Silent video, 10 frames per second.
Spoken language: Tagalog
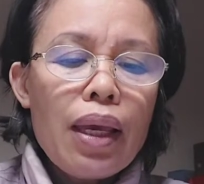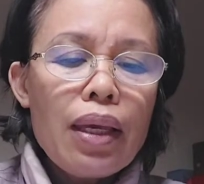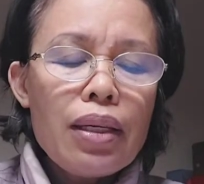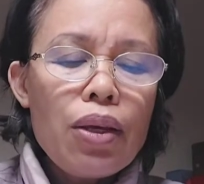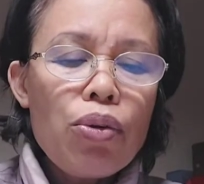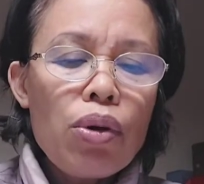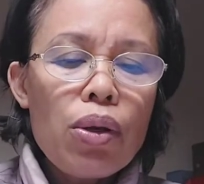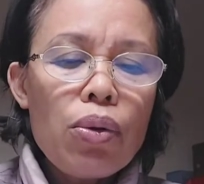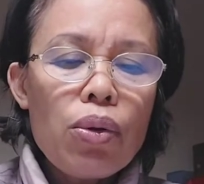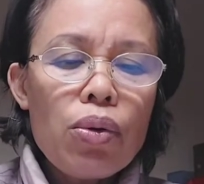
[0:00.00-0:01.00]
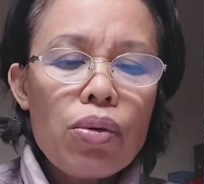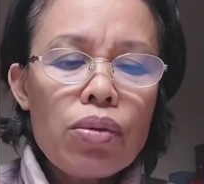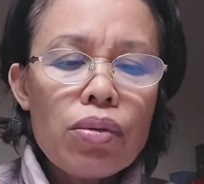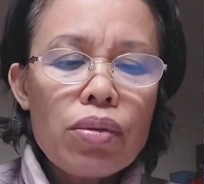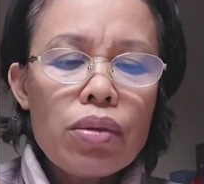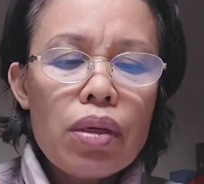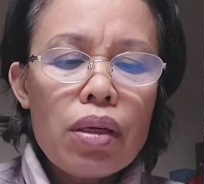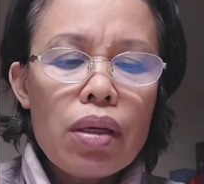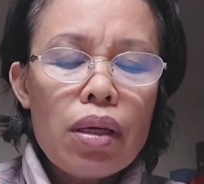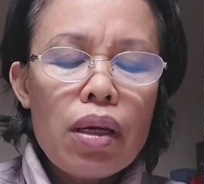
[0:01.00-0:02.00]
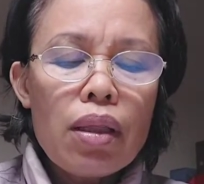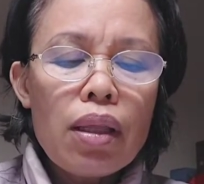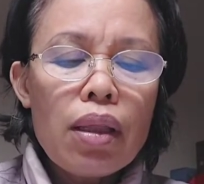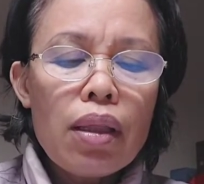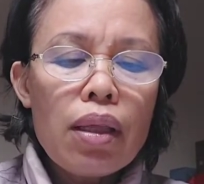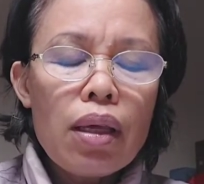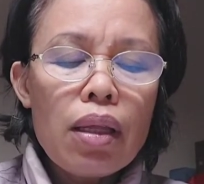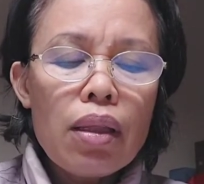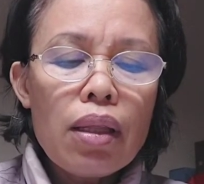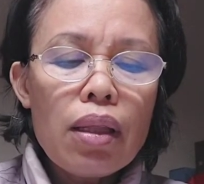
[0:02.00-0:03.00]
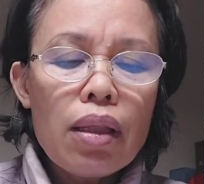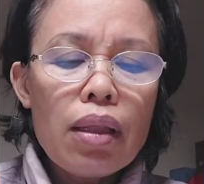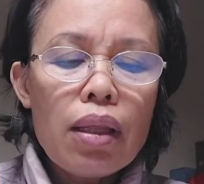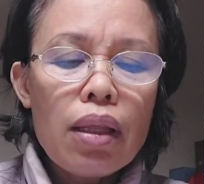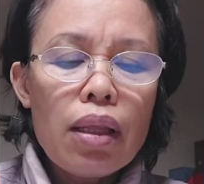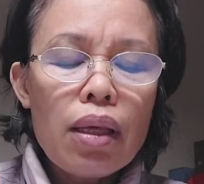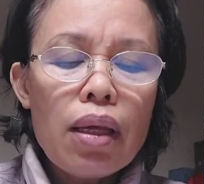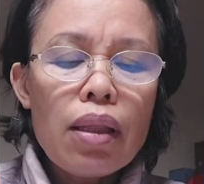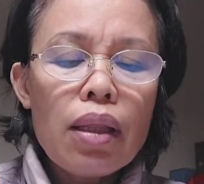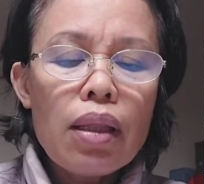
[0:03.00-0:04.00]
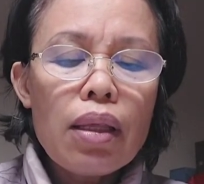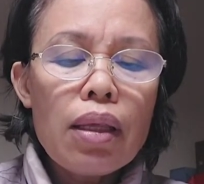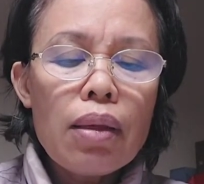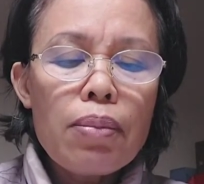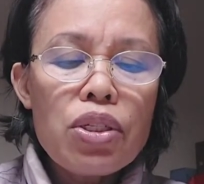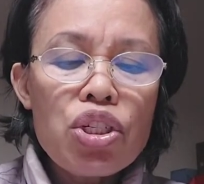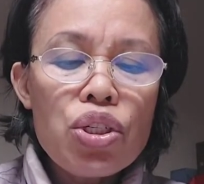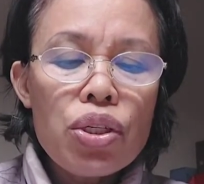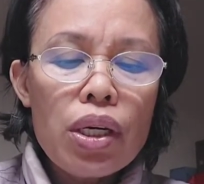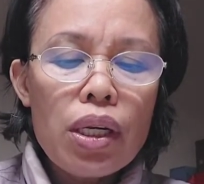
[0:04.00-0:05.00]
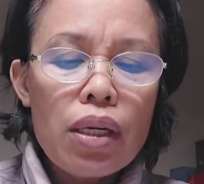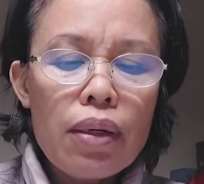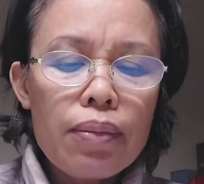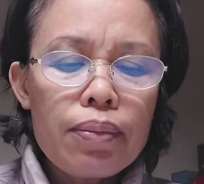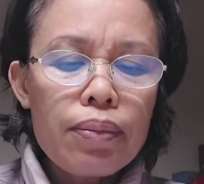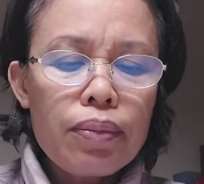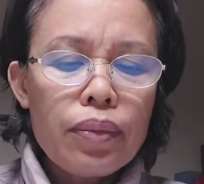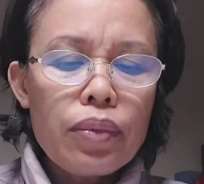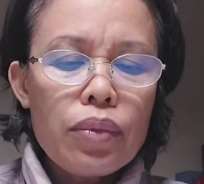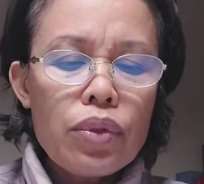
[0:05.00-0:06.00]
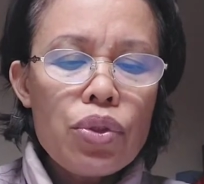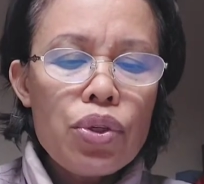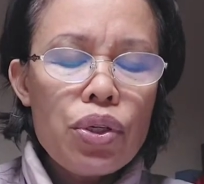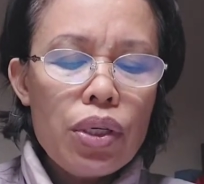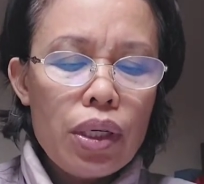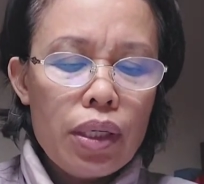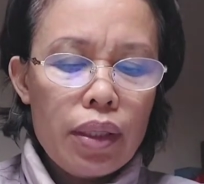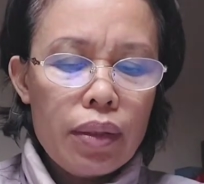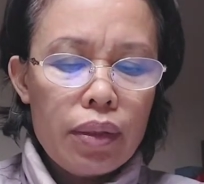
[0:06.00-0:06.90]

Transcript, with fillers: siya yung ano, yung attendi attendi attendee physician, surgeon.